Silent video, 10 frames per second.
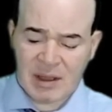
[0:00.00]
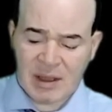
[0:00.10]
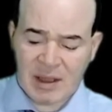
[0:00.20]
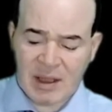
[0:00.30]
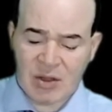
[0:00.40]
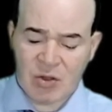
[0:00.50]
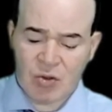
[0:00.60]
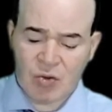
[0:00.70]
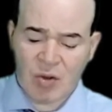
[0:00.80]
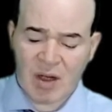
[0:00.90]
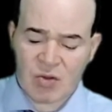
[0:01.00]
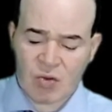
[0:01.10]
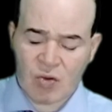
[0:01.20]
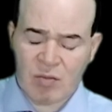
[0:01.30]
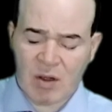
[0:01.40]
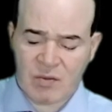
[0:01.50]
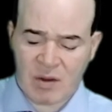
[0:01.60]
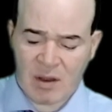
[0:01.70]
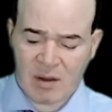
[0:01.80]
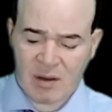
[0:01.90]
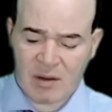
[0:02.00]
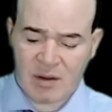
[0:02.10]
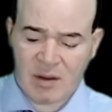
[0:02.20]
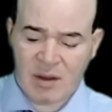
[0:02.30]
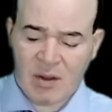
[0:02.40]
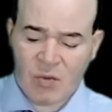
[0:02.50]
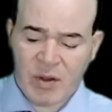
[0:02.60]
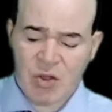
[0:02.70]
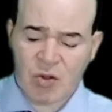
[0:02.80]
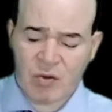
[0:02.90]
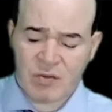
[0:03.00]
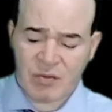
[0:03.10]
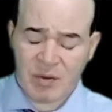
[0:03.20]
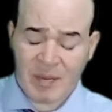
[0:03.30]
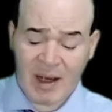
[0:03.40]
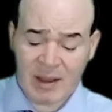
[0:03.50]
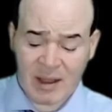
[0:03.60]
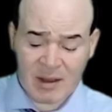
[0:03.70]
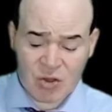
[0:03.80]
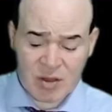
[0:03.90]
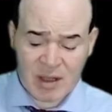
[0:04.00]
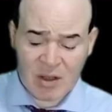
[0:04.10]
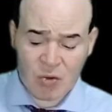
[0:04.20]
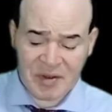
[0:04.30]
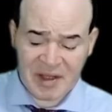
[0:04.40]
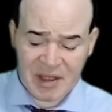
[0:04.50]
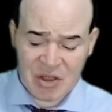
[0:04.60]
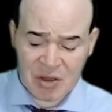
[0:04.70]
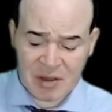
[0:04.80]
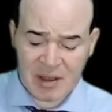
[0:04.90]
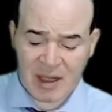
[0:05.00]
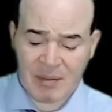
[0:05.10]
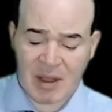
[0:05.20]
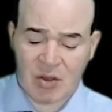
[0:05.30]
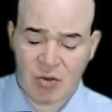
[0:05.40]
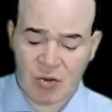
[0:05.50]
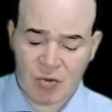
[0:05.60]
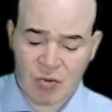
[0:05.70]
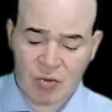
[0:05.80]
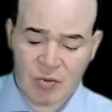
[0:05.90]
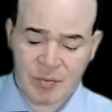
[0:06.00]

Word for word: due to carcinoma of the lung ويتش اوف ذا يبقى كده عند شخص عنده ايه ده اتش كتير يا جماعه ديو تو